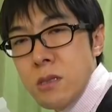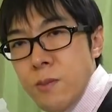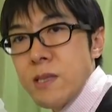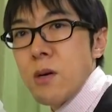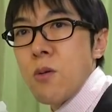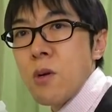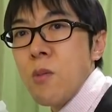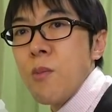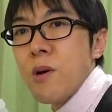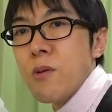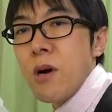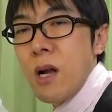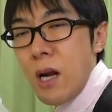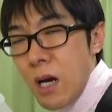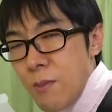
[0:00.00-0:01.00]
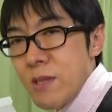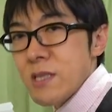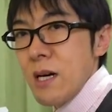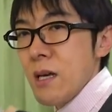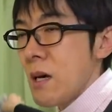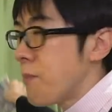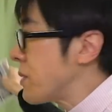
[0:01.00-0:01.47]
みませんこれももう1個ありまし
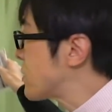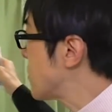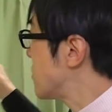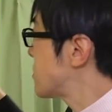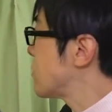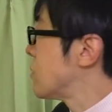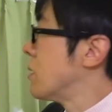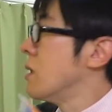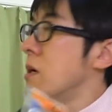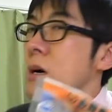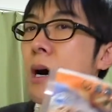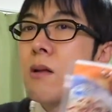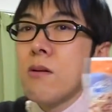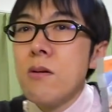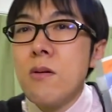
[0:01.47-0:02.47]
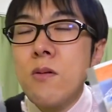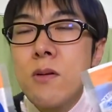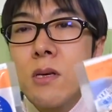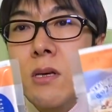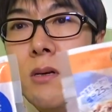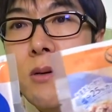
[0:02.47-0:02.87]
たやっぱそうそうあのー、